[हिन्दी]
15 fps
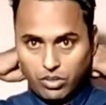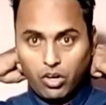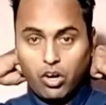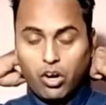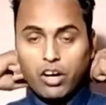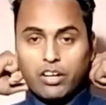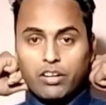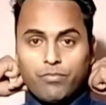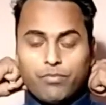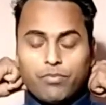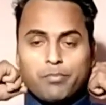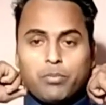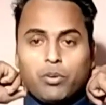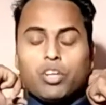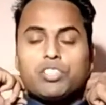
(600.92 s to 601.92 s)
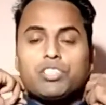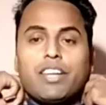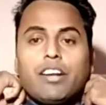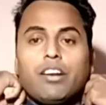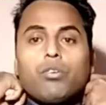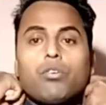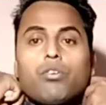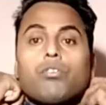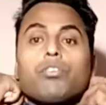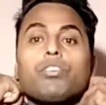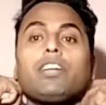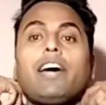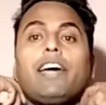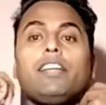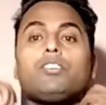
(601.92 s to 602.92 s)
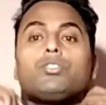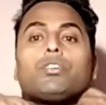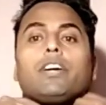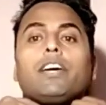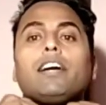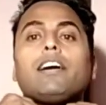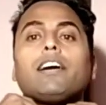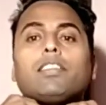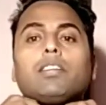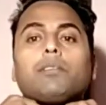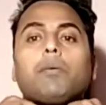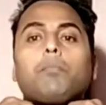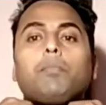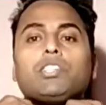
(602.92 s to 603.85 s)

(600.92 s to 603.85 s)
और बहुत सारे लोगों को टाई जो है गर्दन में